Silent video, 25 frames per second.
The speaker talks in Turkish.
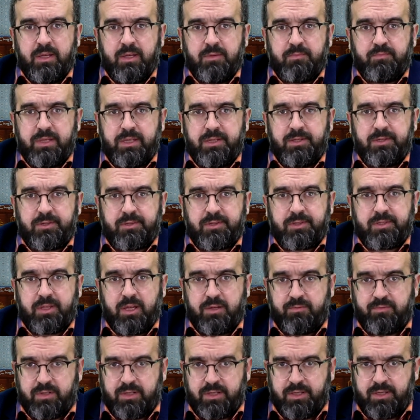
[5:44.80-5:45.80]
Bir,
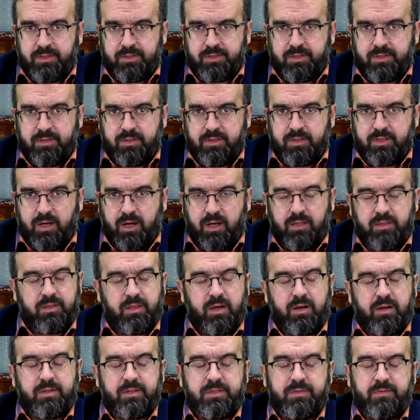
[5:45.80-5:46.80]
tevhid,
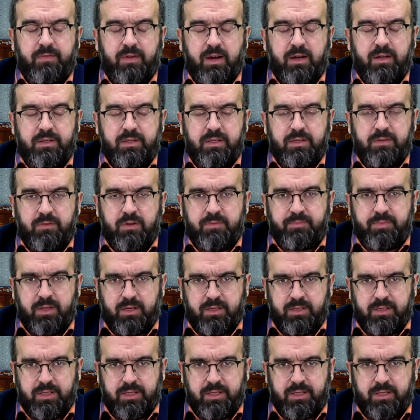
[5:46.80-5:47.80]
Allah'ın varlığı ve
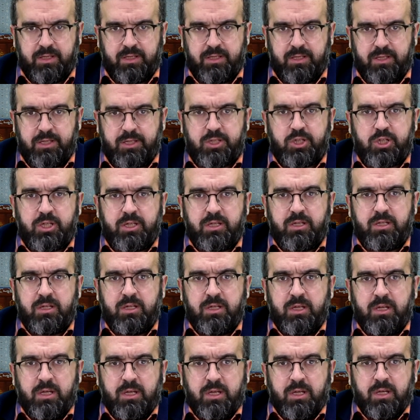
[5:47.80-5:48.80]
birliği. İki,
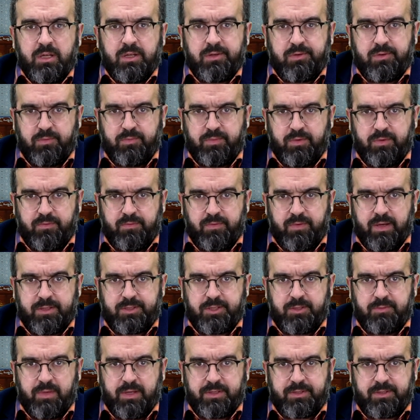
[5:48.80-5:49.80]

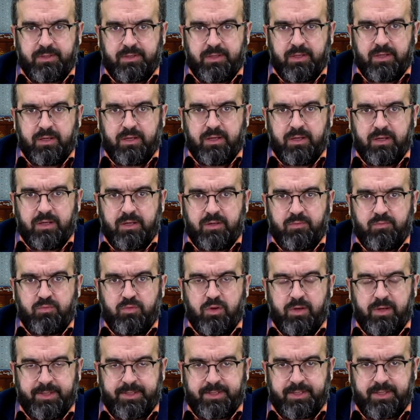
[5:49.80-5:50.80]
nübüvvet e,
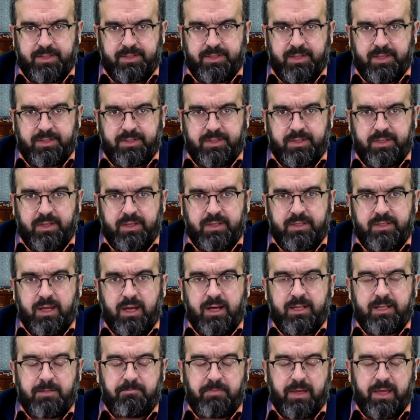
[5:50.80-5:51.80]
müessesesi
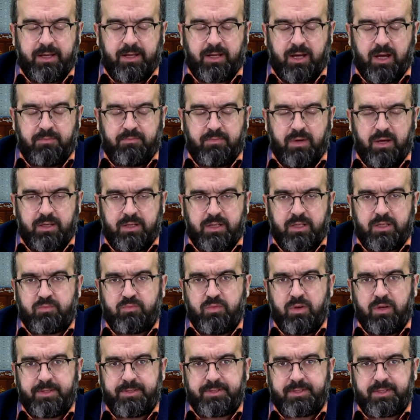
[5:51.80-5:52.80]
yani peygamberlik
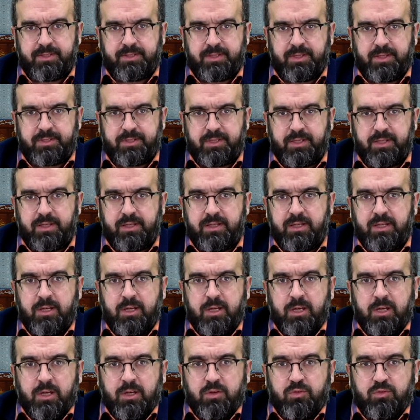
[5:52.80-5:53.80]
müessesesi.
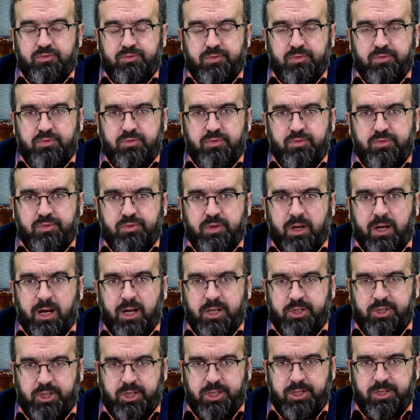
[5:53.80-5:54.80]
Üçüncüsü
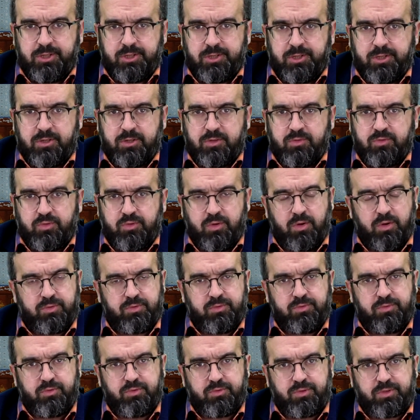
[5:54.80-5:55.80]
haşir,
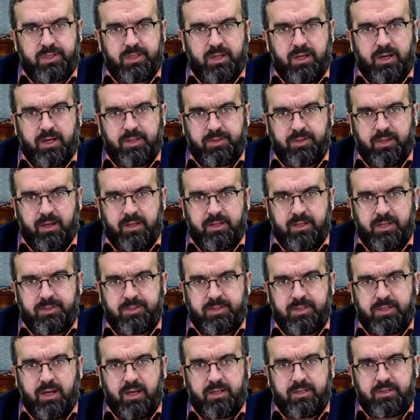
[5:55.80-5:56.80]
dördüncüsü de
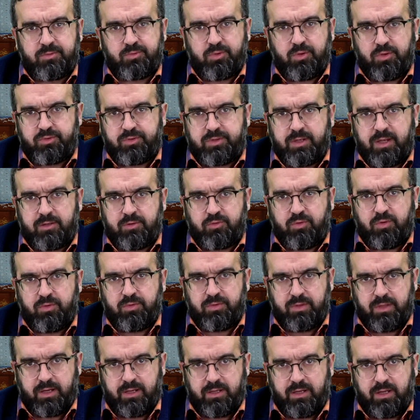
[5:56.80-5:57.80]
adalet yani sosyal
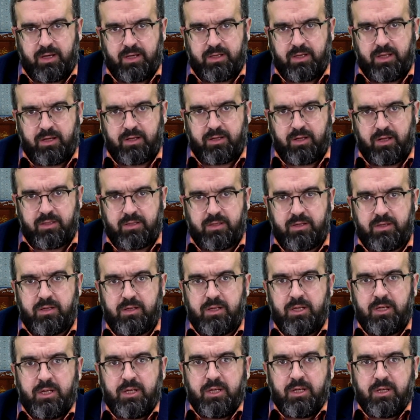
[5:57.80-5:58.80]
konularla alakalı,
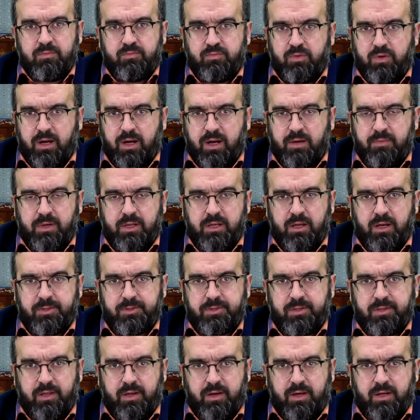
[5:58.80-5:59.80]

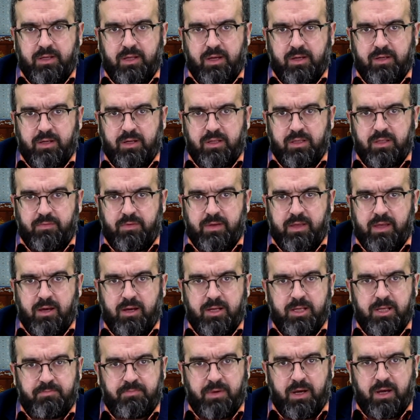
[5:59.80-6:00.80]
muamelatla alakalı veya
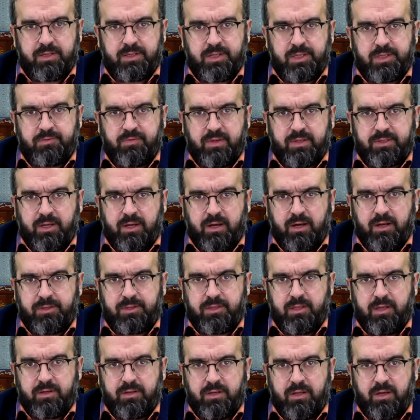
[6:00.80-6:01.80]
ibadet ve
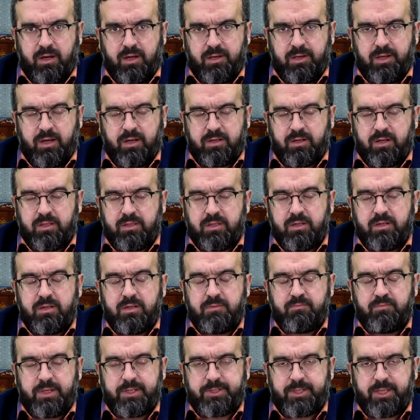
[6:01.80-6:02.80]
taatlerle alakalı
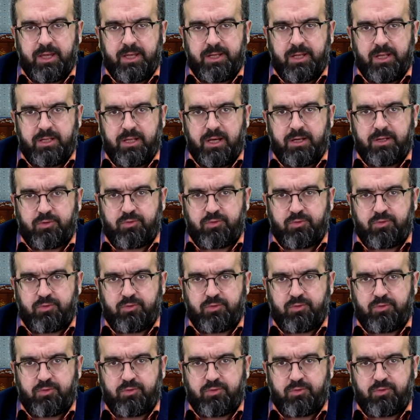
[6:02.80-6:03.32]
meseleler,